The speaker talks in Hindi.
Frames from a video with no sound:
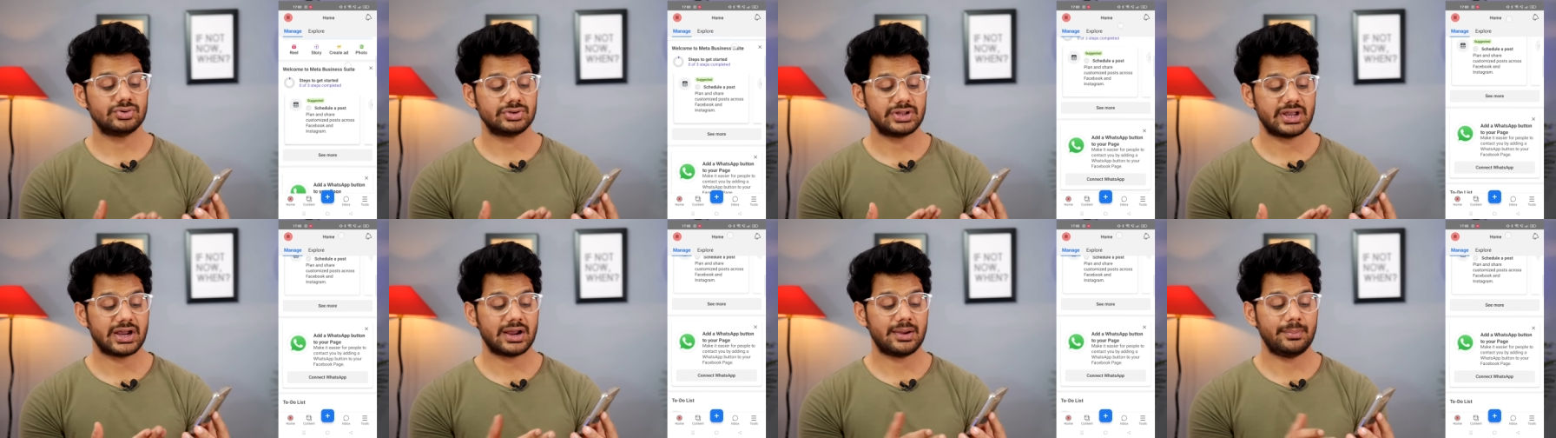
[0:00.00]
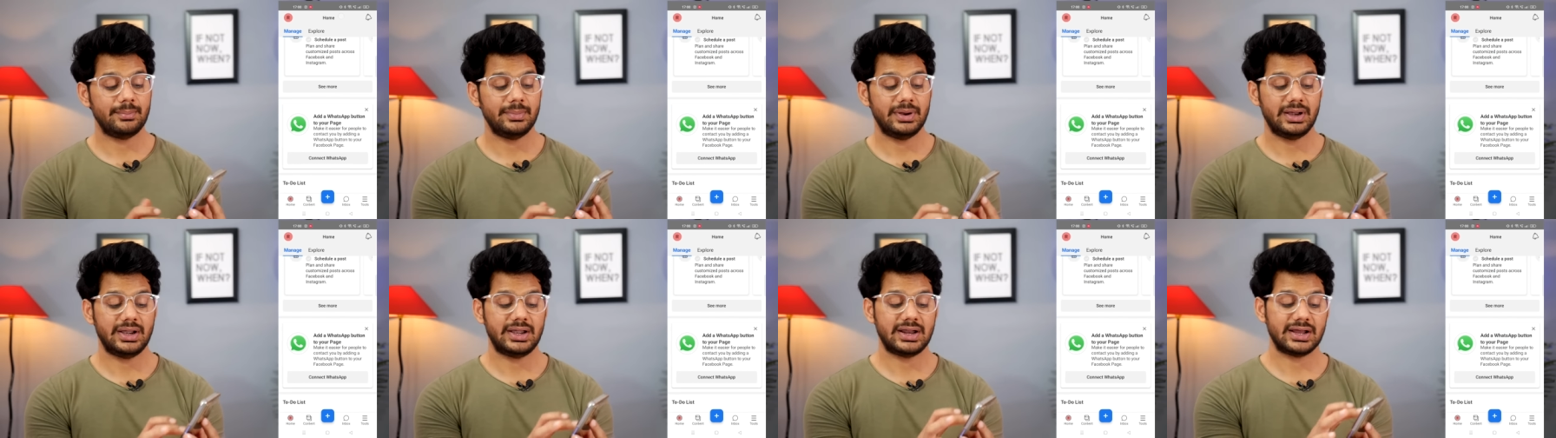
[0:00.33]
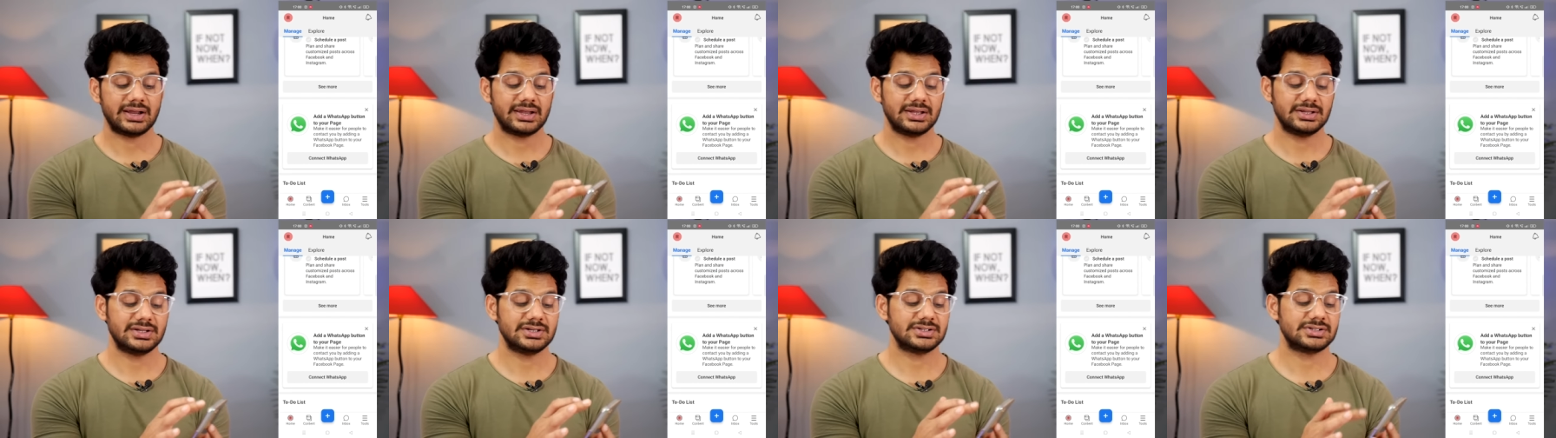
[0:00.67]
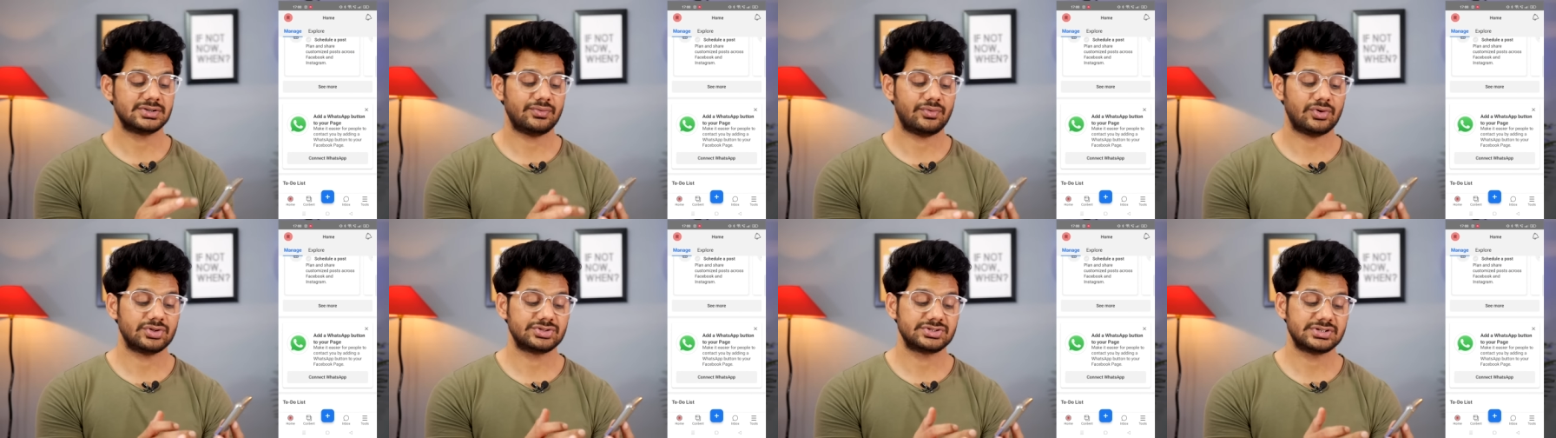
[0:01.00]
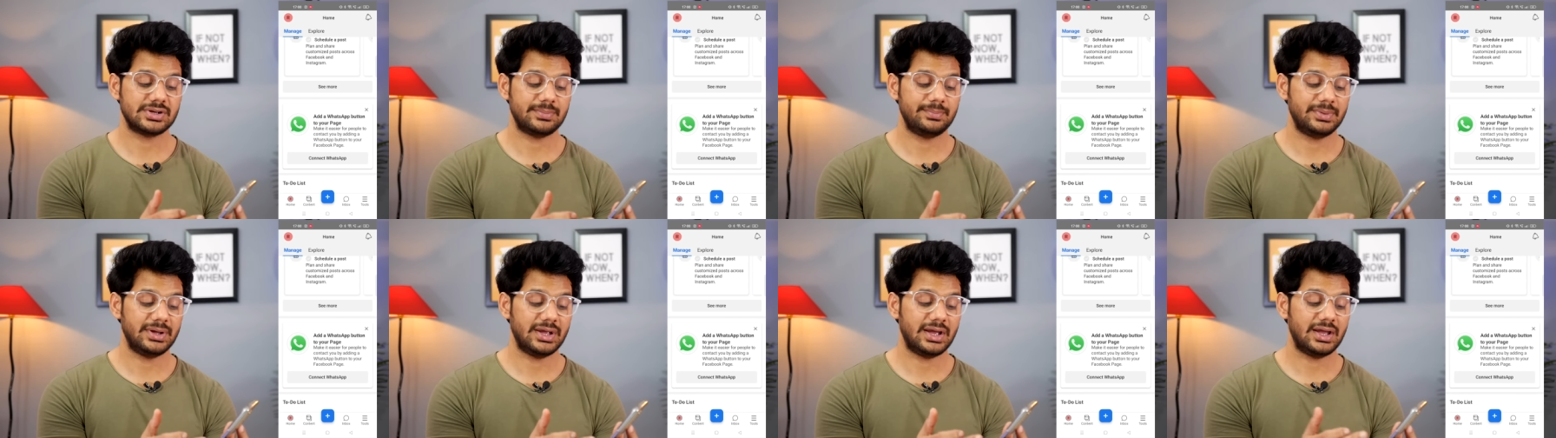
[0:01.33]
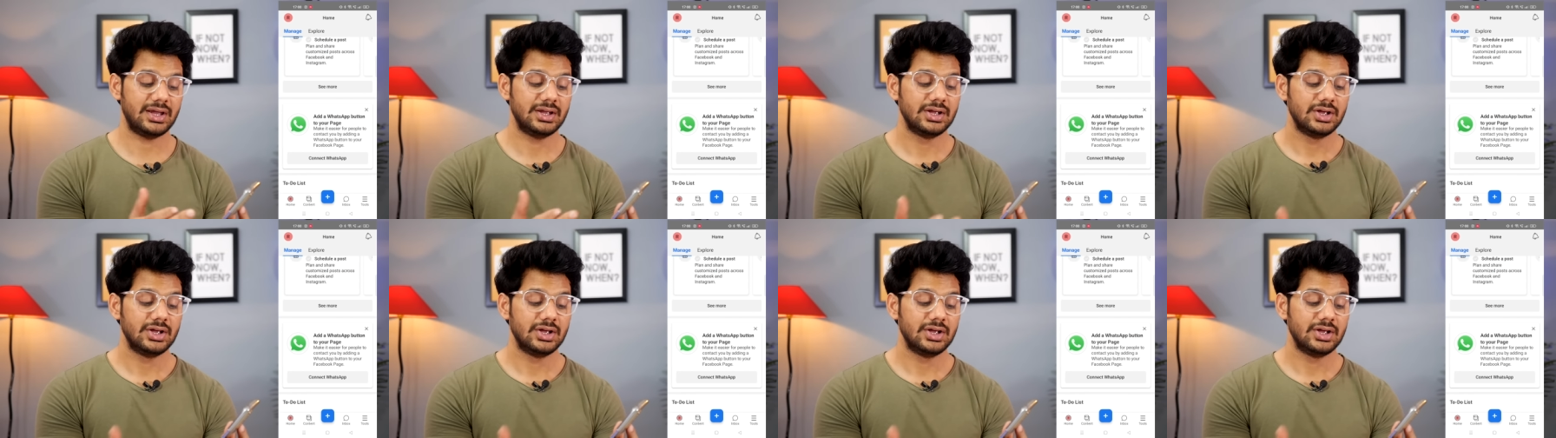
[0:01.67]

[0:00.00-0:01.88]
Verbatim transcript: हो जाएगा मेटा की जैसे व्हाट्सएप भी है